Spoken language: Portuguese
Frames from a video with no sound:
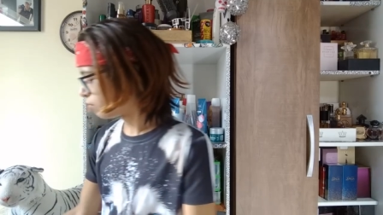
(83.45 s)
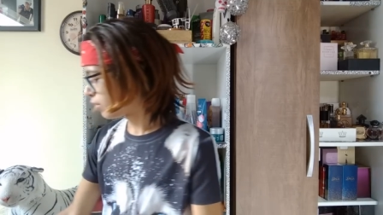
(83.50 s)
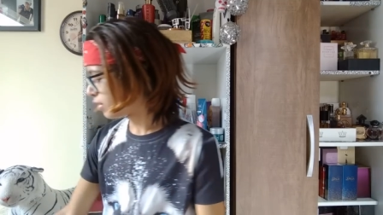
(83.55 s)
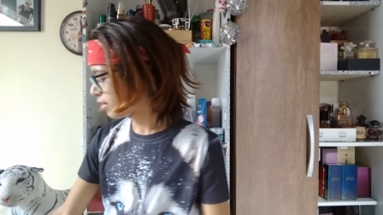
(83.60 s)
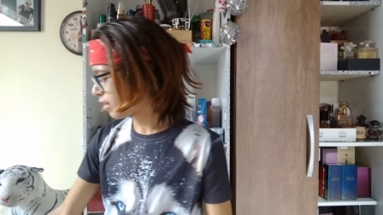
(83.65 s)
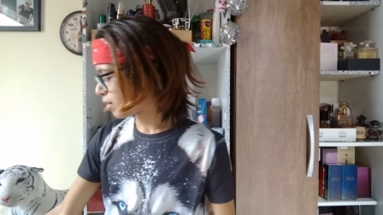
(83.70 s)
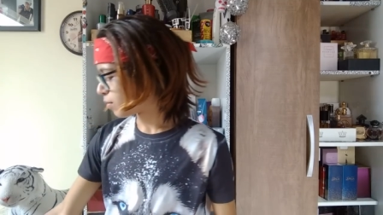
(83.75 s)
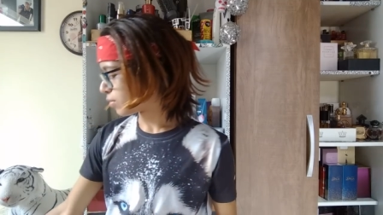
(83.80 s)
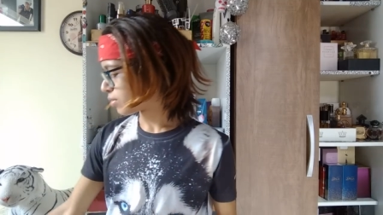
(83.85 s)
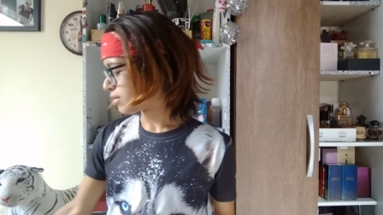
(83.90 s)
vou
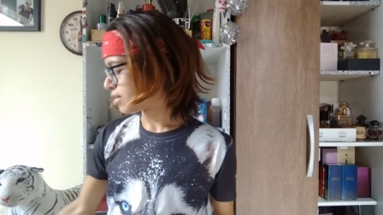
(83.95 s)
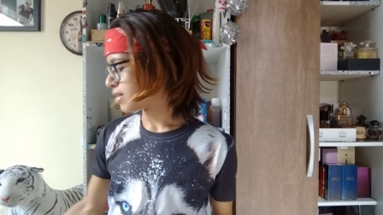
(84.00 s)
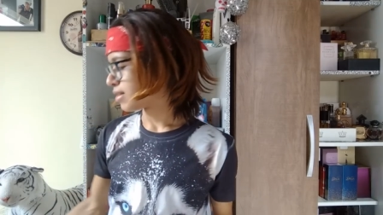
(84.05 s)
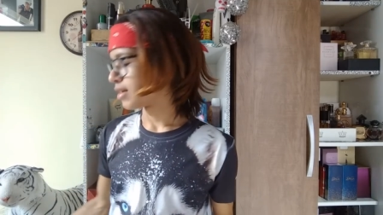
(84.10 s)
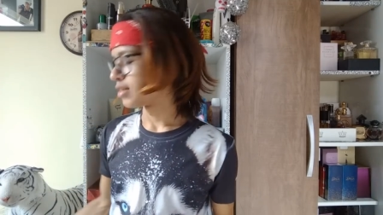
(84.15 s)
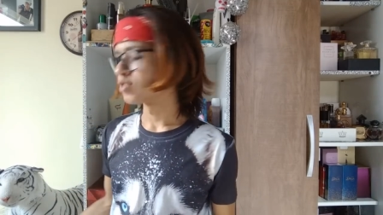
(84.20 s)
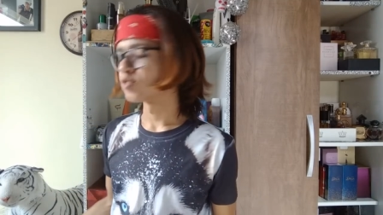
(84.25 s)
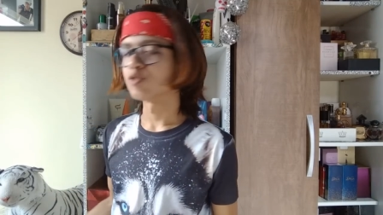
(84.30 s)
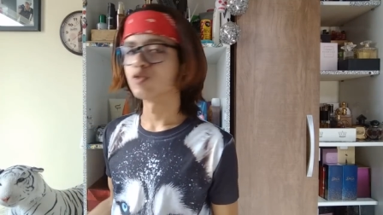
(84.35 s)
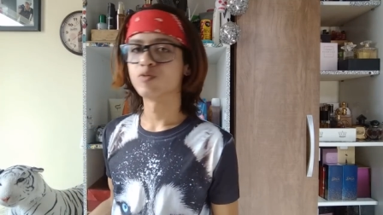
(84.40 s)
entrar em outros
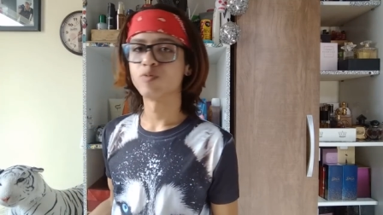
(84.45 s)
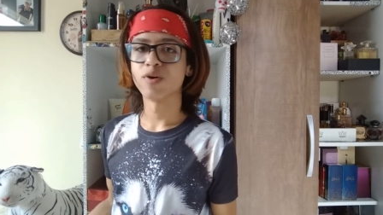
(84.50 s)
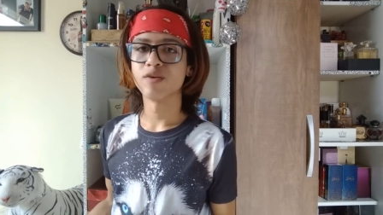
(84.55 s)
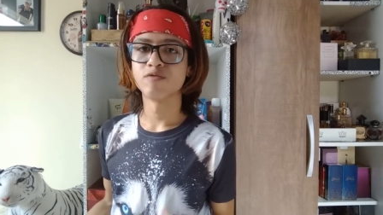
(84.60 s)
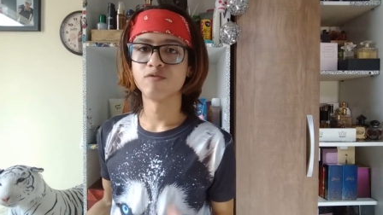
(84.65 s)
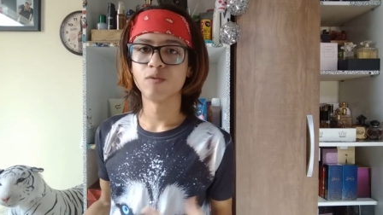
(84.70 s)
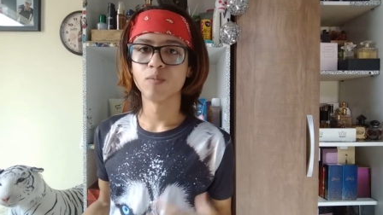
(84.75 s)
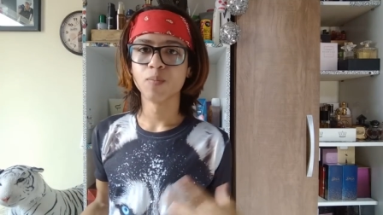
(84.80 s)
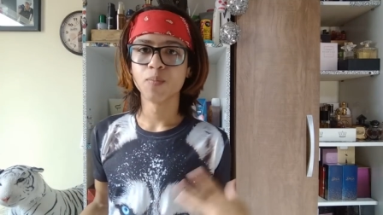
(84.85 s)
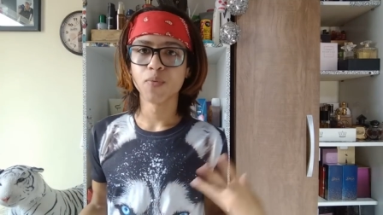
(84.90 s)
detalhes com os
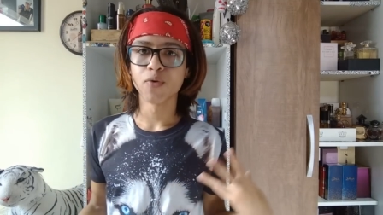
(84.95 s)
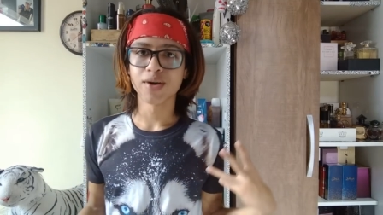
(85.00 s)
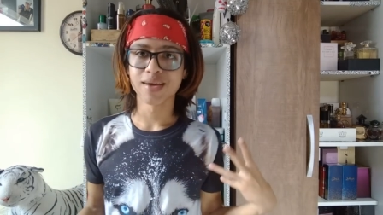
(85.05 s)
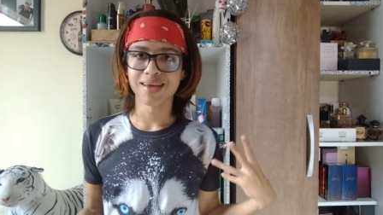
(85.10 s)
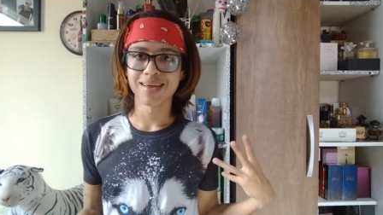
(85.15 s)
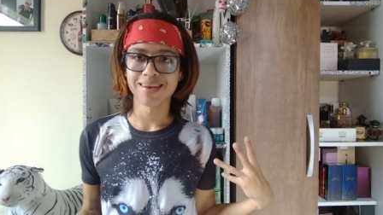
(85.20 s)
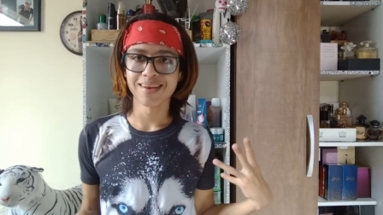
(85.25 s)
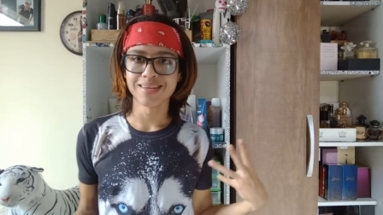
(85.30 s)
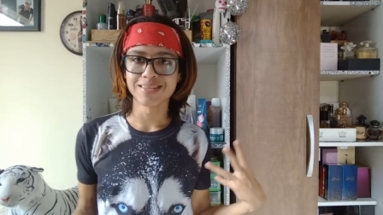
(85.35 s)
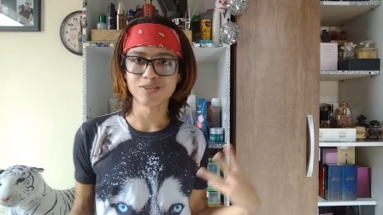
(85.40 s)
perfumes,
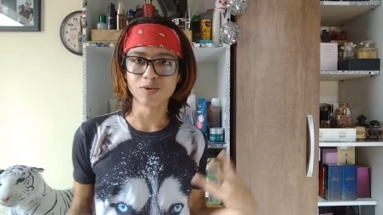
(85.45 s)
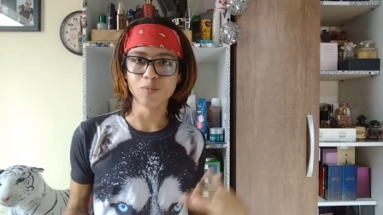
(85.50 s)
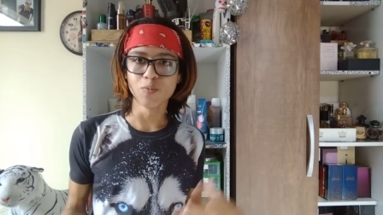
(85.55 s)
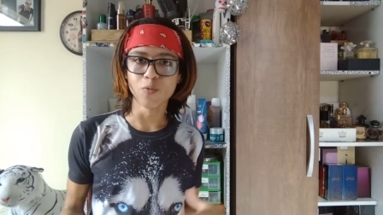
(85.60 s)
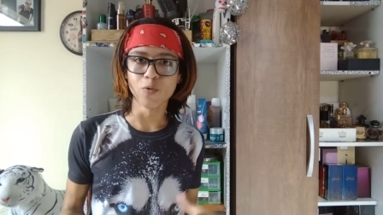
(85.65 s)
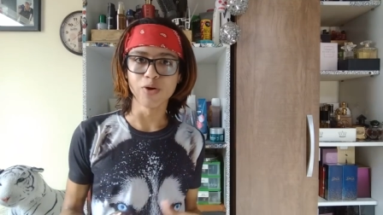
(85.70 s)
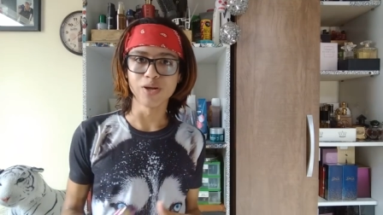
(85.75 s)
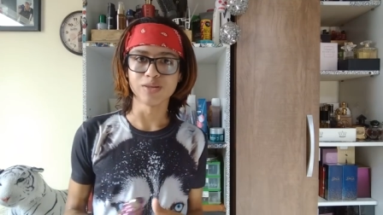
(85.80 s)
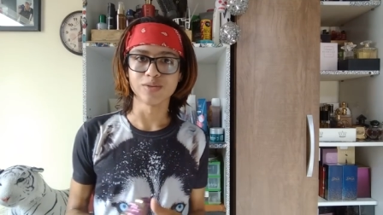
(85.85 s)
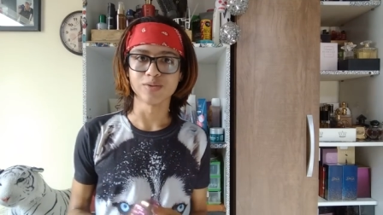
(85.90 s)
porque né, são
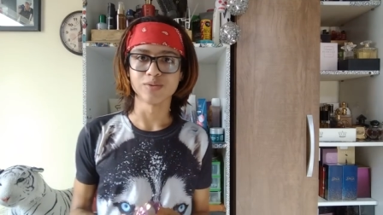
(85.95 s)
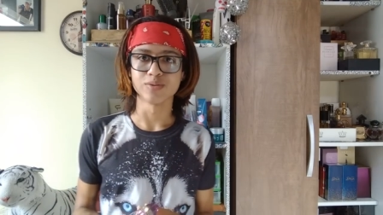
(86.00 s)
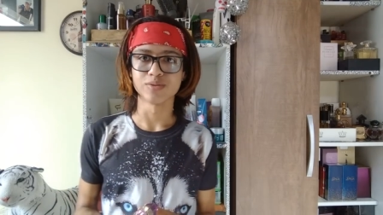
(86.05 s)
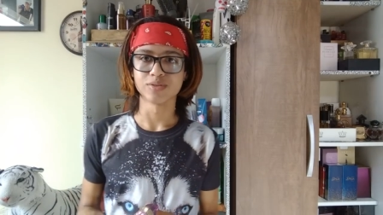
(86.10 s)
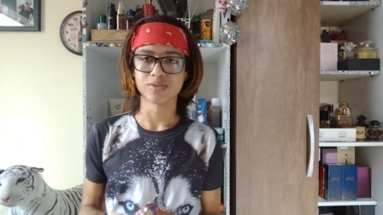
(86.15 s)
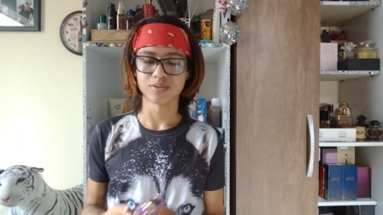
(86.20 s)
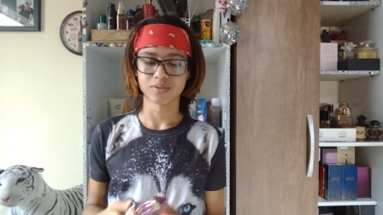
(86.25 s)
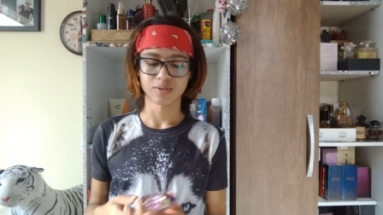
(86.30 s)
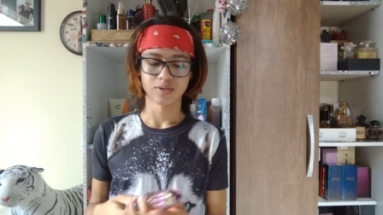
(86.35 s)
muitos.